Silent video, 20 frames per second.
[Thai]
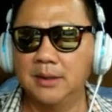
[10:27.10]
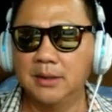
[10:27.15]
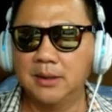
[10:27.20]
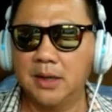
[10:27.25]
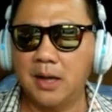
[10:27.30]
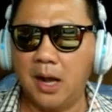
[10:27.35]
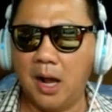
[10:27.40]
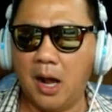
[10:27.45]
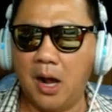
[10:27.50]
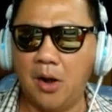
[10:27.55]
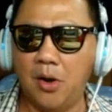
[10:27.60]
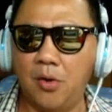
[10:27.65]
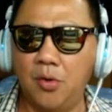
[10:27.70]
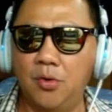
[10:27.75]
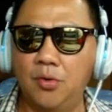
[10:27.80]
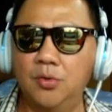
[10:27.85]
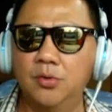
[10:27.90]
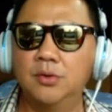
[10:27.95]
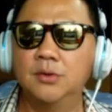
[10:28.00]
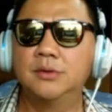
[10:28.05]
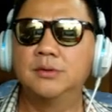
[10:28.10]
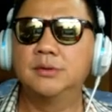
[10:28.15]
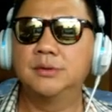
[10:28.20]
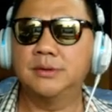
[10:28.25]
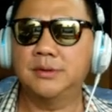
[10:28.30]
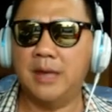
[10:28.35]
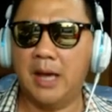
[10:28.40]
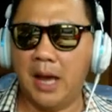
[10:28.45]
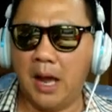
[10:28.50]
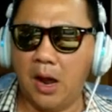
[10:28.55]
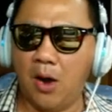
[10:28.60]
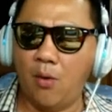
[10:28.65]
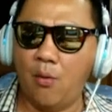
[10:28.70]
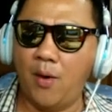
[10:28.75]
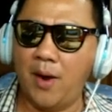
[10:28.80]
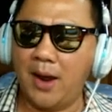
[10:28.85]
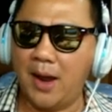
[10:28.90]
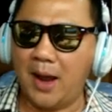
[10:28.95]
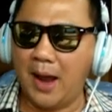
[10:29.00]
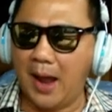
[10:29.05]
เขาจะเอาไว้
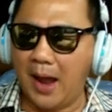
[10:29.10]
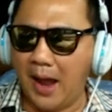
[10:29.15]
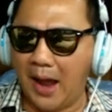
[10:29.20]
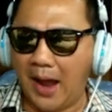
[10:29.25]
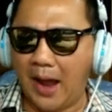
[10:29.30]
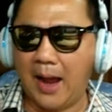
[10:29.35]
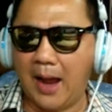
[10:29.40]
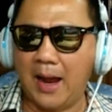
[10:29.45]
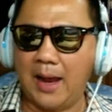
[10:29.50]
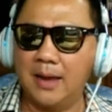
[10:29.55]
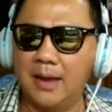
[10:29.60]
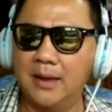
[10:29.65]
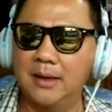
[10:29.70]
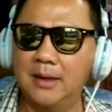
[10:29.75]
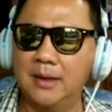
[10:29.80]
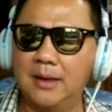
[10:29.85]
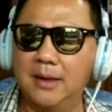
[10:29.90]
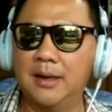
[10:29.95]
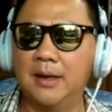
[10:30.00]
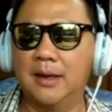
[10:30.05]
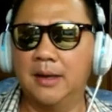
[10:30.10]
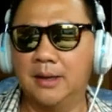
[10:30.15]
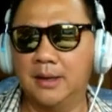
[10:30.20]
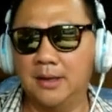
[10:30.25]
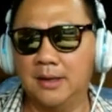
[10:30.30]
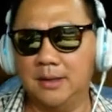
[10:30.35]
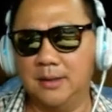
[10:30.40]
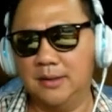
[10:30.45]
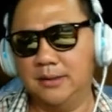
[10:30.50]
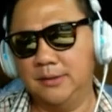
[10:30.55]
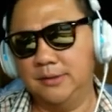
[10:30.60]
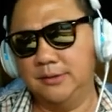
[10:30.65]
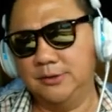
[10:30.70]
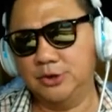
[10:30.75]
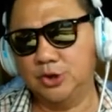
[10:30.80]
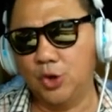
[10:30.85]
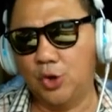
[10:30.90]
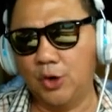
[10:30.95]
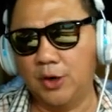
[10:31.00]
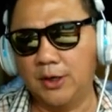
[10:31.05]
ขายอีกโซ
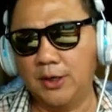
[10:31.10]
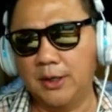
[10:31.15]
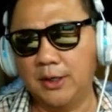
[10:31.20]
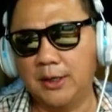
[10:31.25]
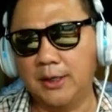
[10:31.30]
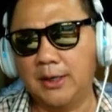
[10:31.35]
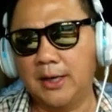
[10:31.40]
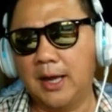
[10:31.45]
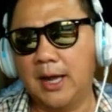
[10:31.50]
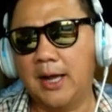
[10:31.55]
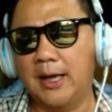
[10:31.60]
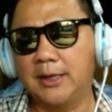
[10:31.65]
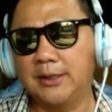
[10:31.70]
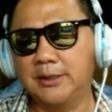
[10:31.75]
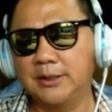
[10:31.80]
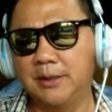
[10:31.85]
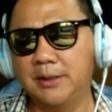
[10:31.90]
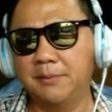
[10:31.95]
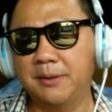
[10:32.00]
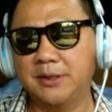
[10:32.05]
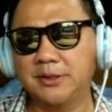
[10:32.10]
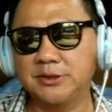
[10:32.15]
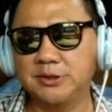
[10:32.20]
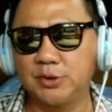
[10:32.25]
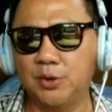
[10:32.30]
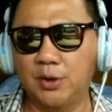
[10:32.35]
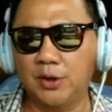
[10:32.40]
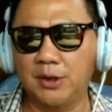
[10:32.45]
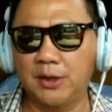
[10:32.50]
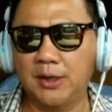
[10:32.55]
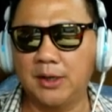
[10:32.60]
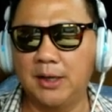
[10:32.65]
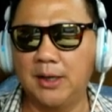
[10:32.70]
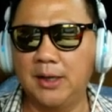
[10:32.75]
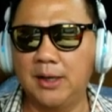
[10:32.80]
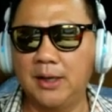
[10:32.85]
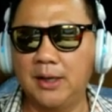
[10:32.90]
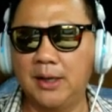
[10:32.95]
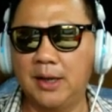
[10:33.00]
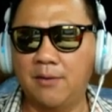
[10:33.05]
นหนึ่งนะฮะซึ่งเป็นโซนที่
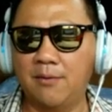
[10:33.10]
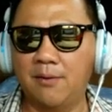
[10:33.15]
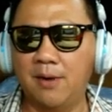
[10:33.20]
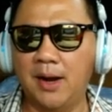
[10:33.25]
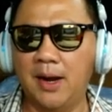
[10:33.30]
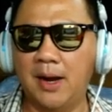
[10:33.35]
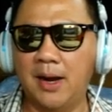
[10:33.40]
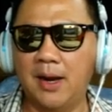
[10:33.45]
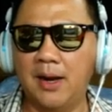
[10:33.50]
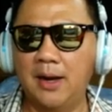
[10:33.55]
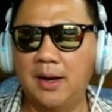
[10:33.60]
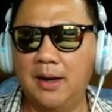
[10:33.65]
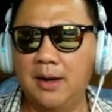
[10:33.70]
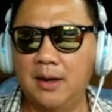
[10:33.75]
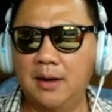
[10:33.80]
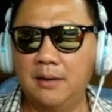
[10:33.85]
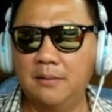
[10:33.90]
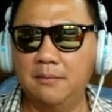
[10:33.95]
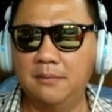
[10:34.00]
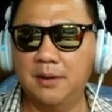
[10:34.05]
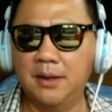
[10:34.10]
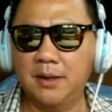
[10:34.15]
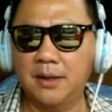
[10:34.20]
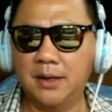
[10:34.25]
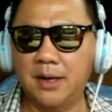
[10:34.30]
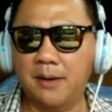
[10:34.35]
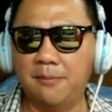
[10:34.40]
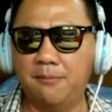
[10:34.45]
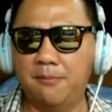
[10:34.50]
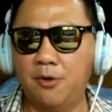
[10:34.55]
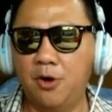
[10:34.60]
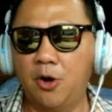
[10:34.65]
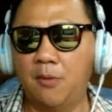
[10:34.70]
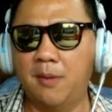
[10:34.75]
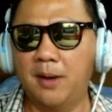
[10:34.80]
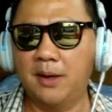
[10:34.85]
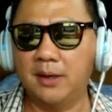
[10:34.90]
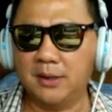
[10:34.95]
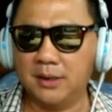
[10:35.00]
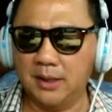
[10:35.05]
เรียกว่าเหมือนกับโรแม
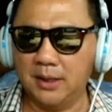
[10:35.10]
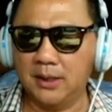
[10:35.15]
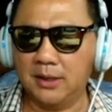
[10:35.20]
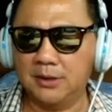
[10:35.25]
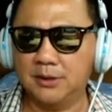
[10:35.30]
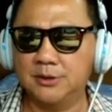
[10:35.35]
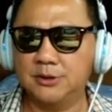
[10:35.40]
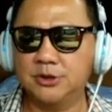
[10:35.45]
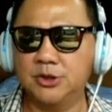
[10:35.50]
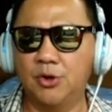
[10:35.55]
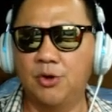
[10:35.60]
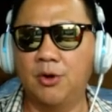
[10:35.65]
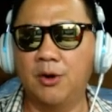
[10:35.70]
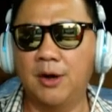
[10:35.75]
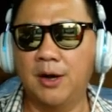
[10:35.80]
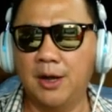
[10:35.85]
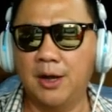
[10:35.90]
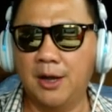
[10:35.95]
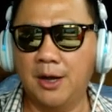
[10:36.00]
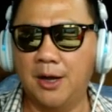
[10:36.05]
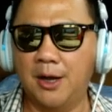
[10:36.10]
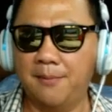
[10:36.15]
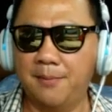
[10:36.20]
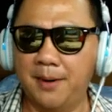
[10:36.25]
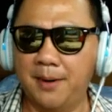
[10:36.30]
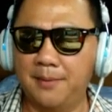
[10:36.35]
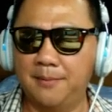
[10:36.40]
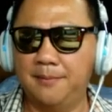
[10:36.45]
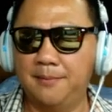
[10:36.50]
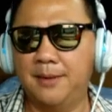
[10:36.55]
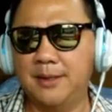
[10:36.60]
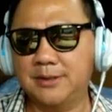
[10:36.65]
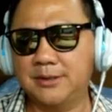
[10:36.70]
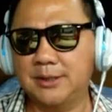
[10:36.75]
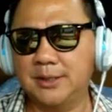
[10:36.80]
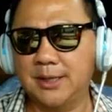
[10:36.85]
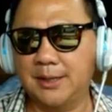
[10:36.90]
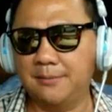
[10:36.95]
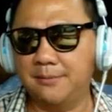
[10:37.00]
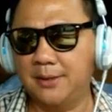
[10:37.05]
นติกโซนแล้วก็เป็นลักษ
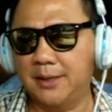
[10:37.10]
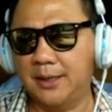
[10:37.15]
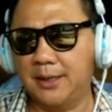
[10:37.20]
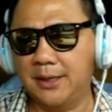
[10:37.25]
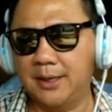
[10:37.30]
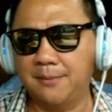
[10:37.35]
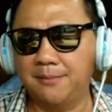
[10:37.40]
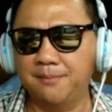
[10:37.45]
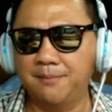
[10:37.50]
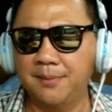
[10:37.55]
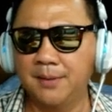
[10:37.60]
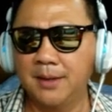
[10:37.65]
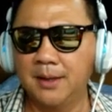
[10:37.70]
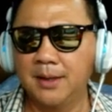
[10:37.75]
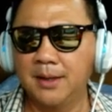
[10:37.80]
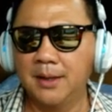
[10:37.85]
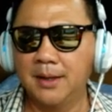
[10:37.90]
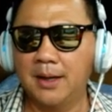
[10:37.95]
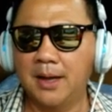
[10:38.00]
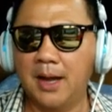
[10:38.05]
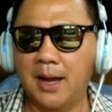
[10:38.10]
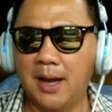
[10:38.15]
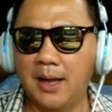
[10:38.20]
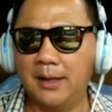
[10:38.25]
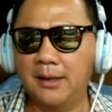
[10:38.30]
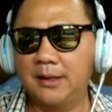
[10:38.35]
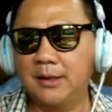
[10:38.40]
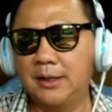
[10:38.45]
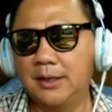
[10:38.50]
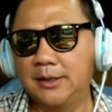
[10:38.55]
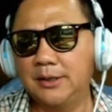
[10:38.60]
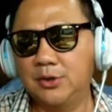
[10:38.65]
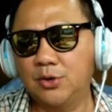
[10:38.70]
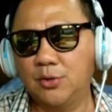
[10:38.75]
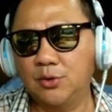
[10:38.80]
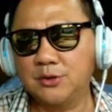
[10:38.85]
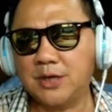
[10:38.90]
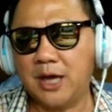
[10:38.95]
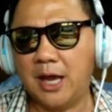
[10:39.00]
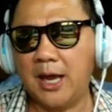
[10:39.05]
ณะเหมือนกับให้กินตรง
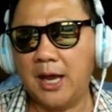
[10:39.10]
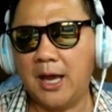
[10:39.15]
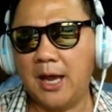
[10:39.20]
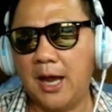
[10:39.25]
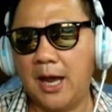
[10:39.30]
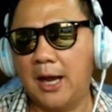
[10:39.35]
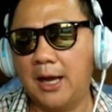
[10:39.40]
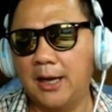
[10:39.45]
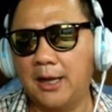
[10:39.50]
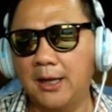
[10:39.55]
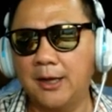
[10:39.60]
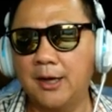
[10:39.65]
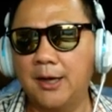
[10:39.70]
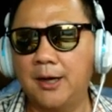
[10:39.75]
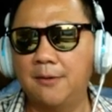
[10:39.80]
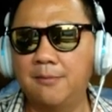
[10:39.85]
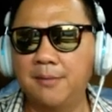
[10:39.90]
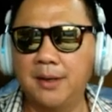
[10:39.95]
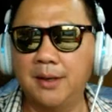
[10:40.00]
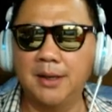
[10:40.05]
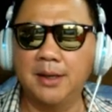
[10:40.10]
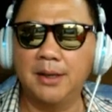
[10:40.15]
ชายหาดแล้วก็มี